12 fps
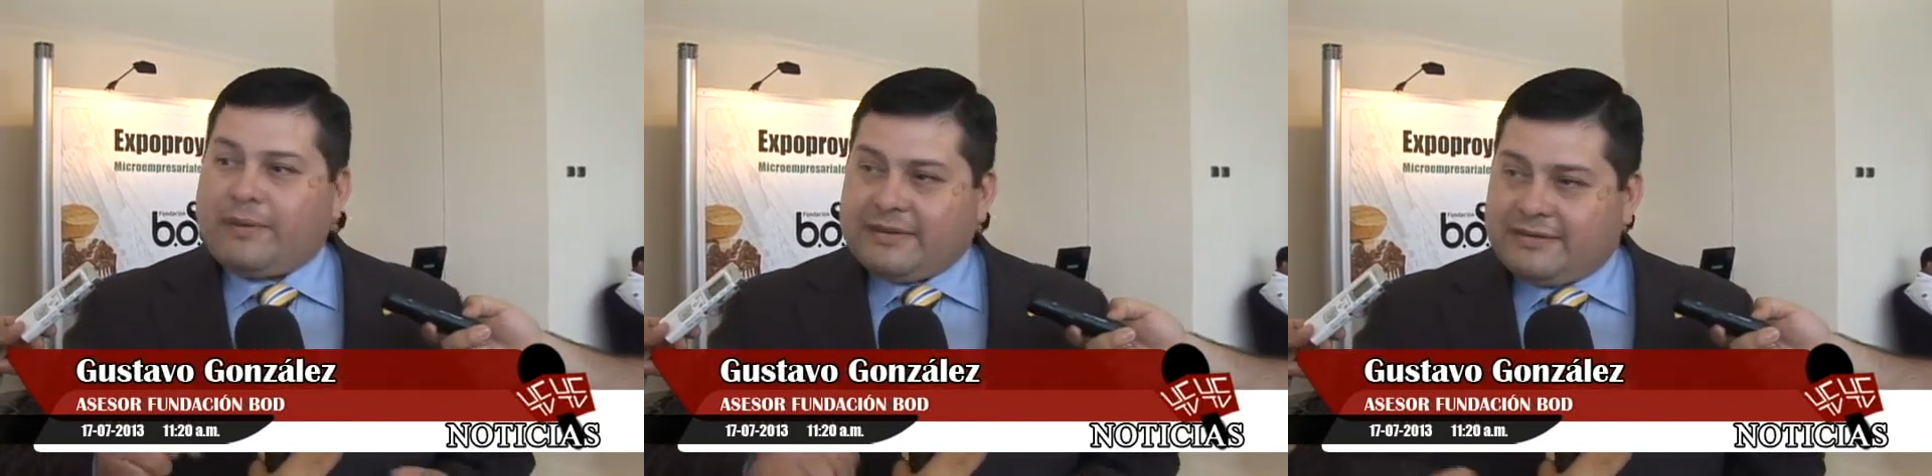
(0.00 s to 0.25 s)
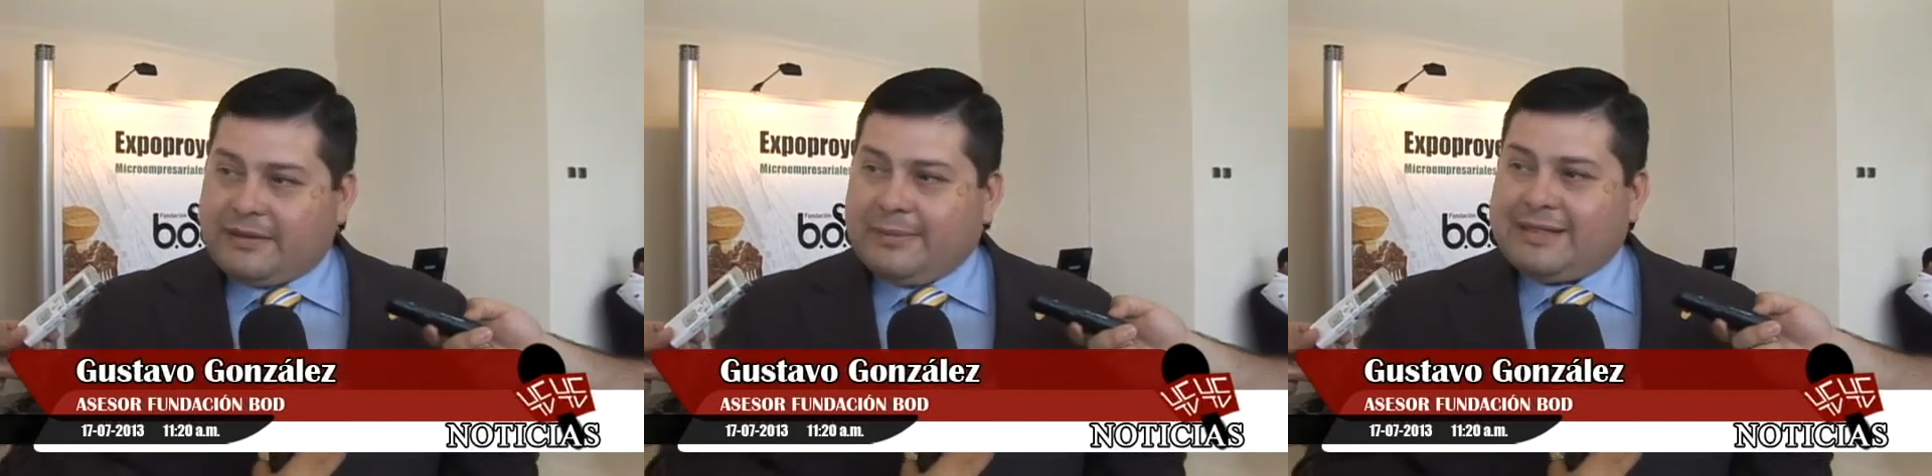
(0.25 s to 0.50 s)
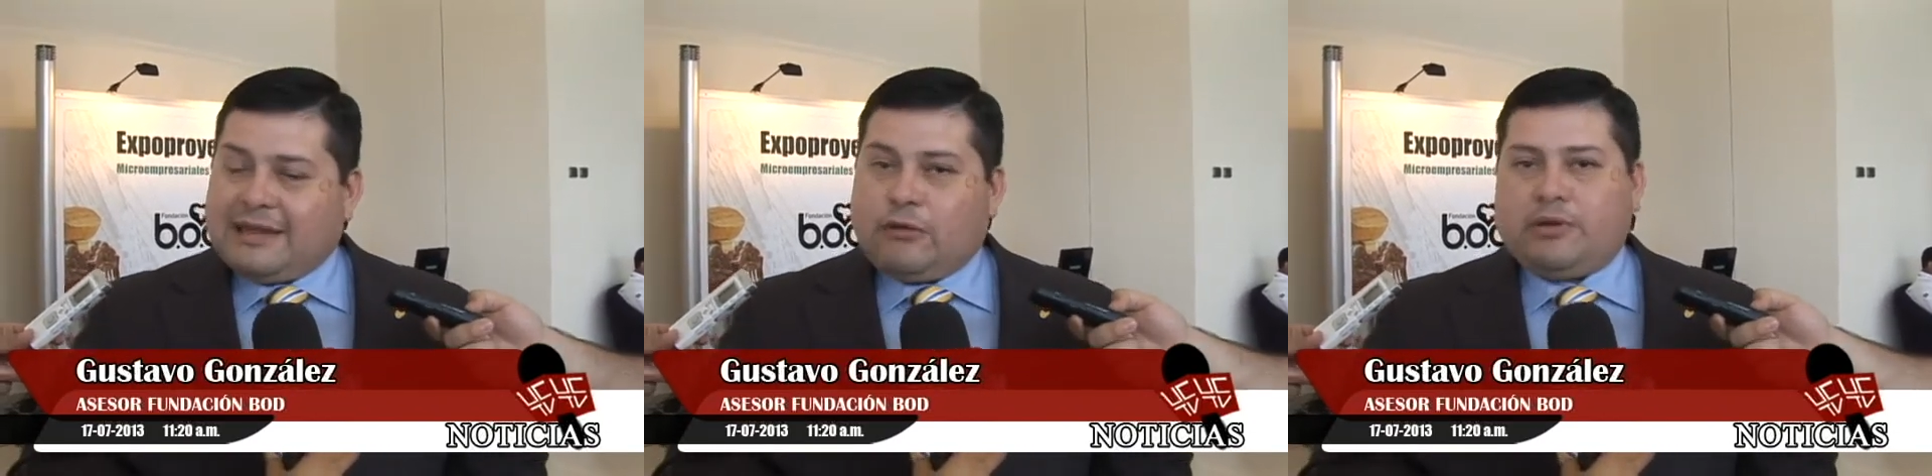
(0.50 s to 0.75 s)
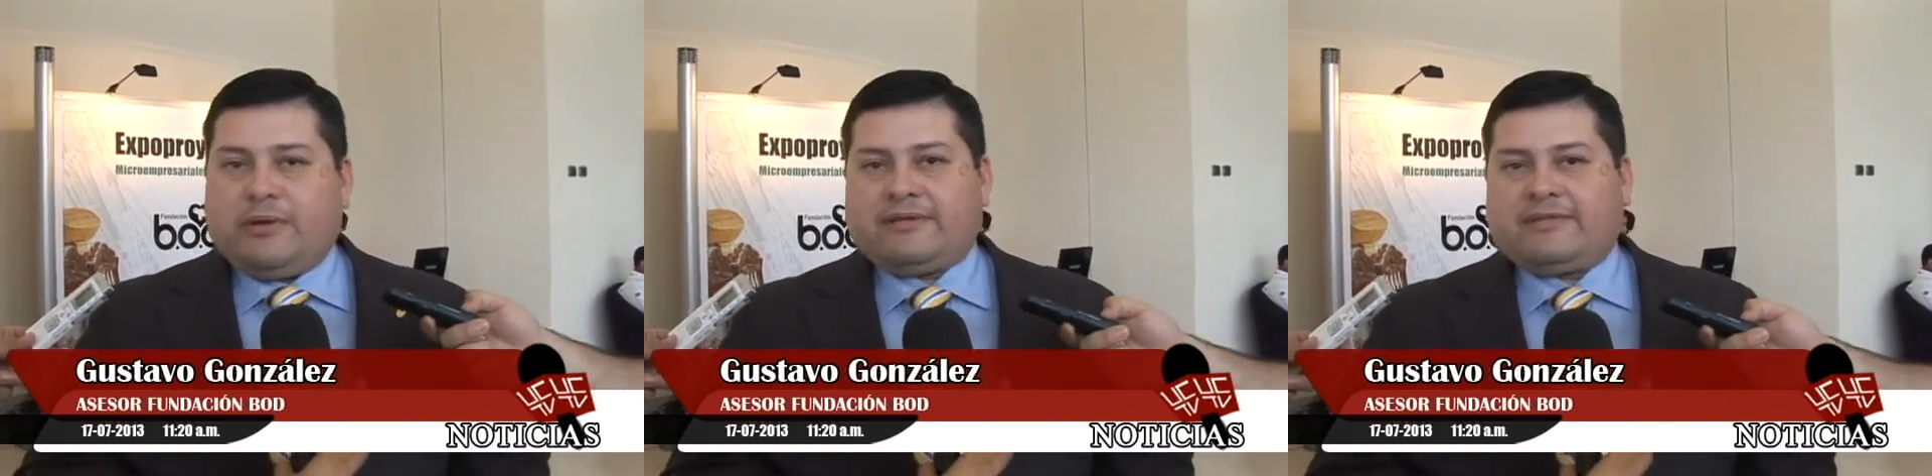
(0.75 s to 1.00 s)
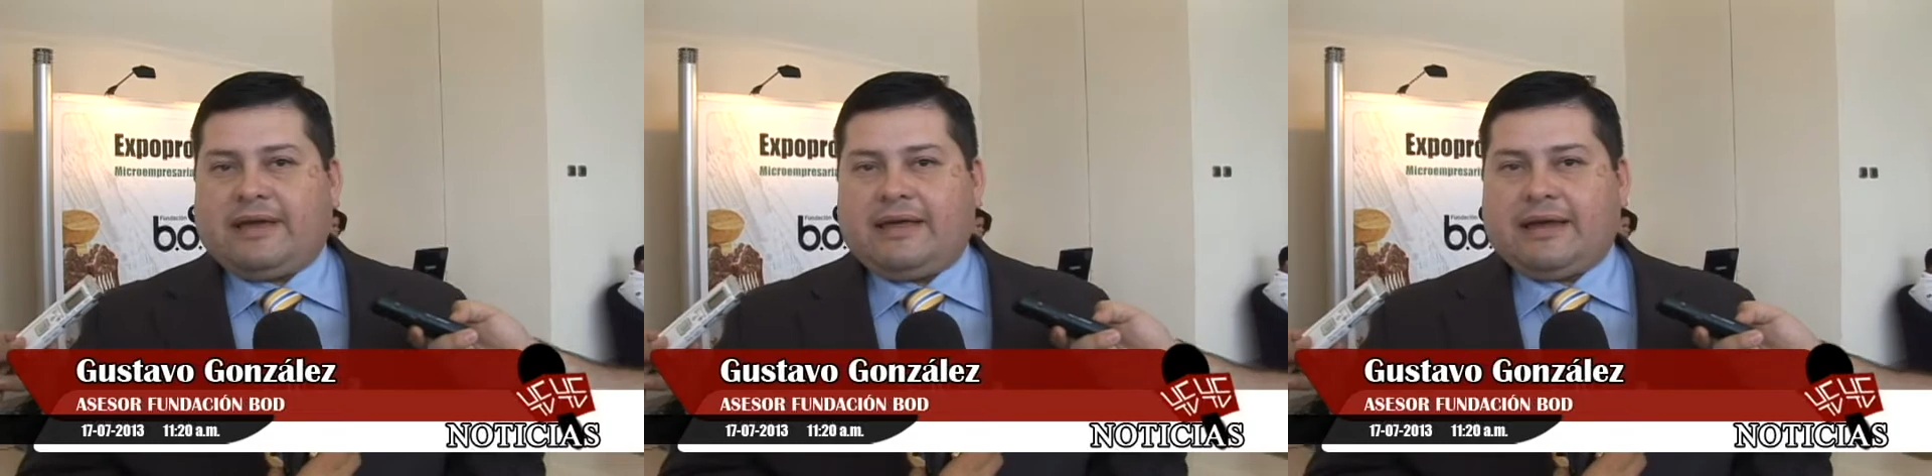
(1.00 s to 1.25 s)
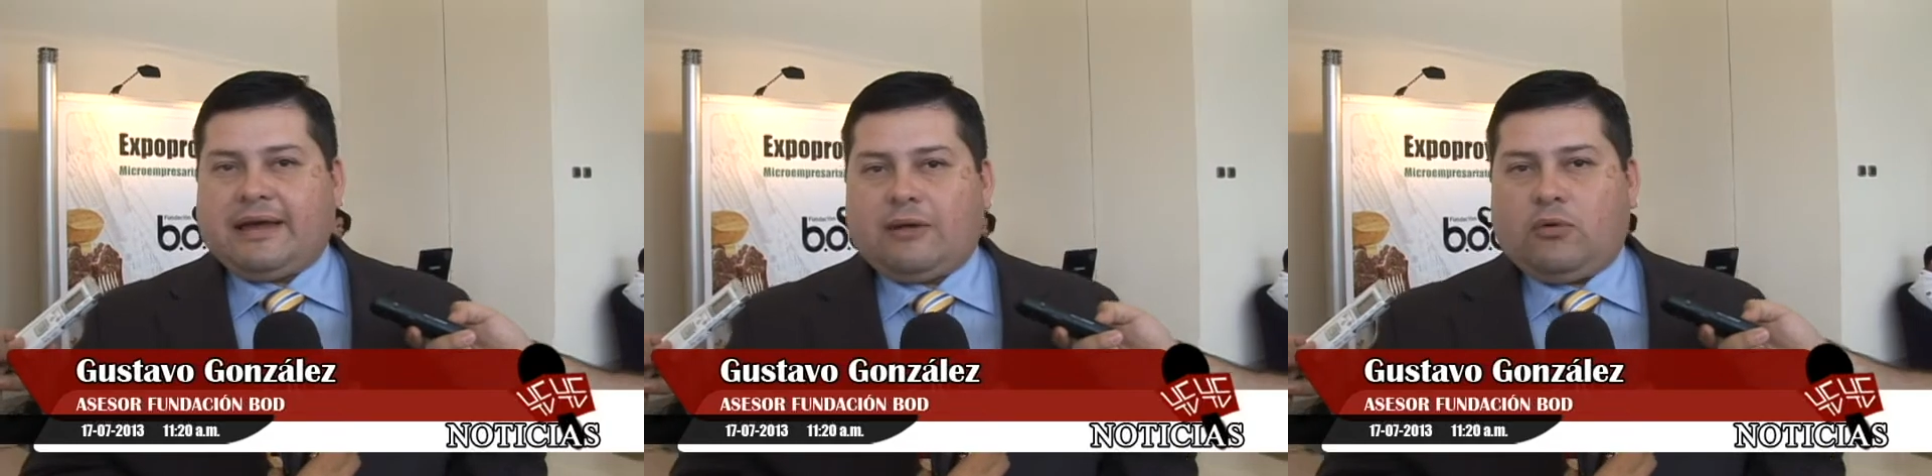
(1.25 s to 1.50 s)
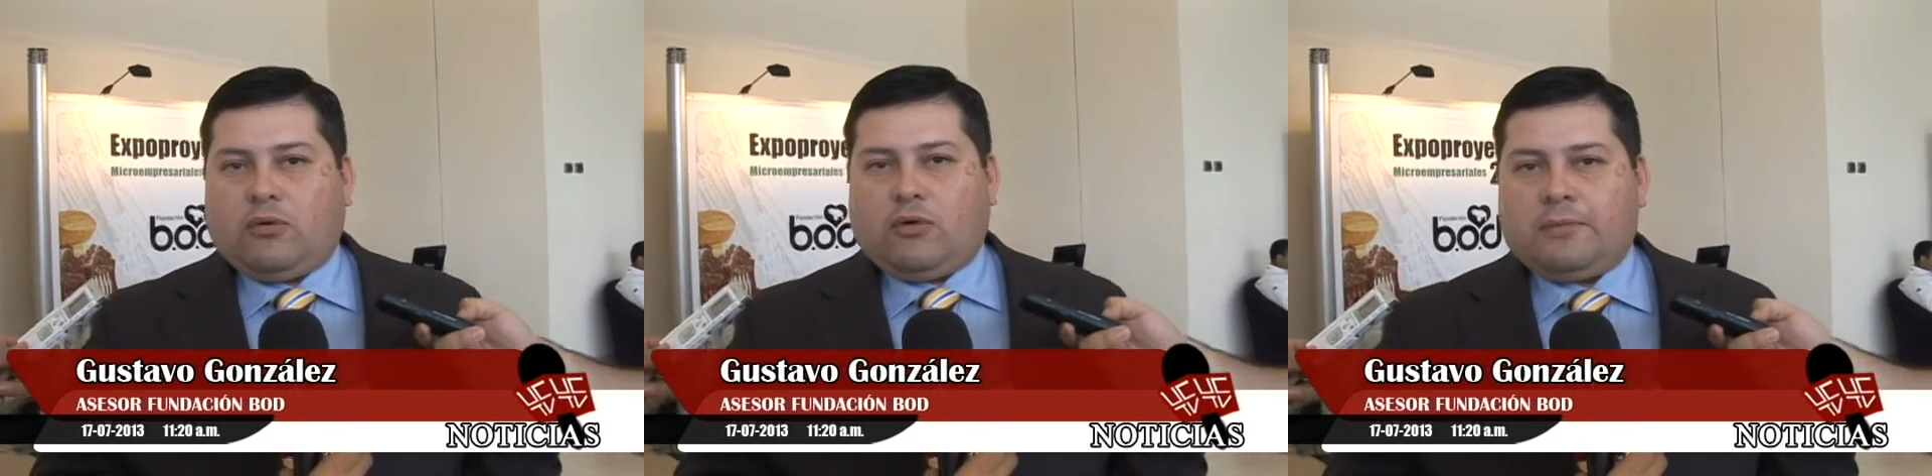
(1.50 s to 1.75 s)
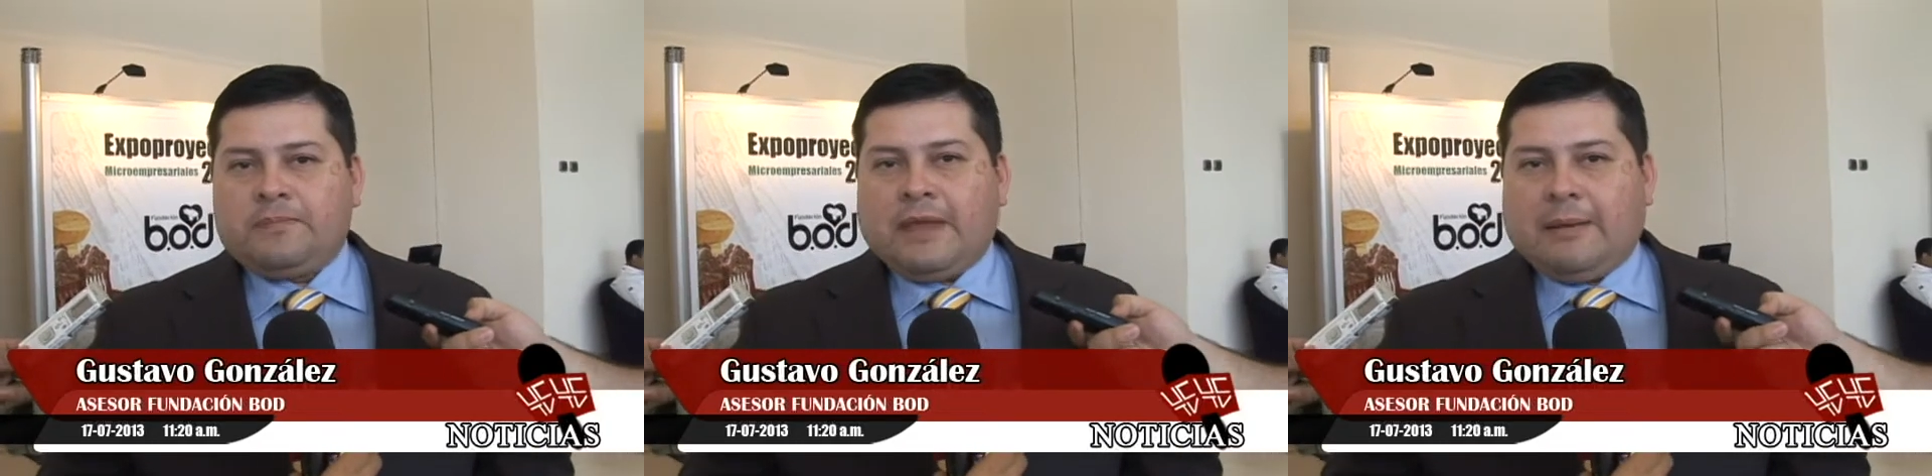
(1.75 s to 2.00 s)
precisamente la Universidad de
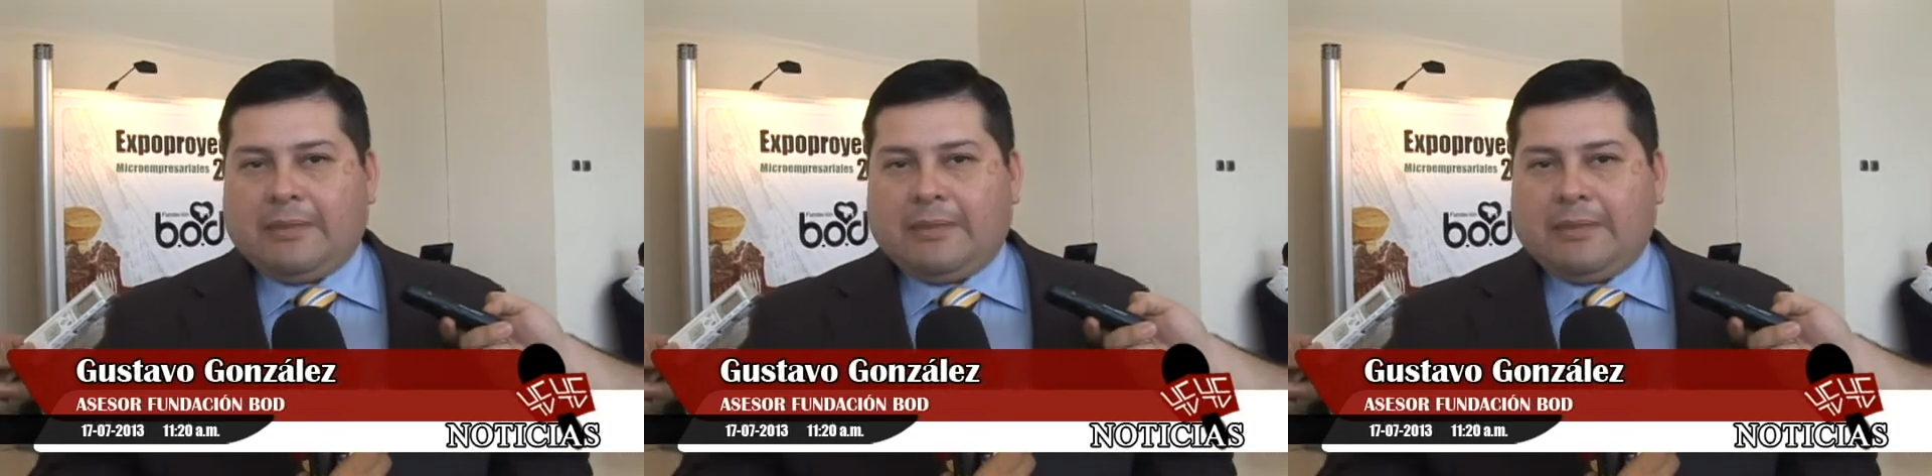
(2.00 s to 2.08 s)
Carabobo.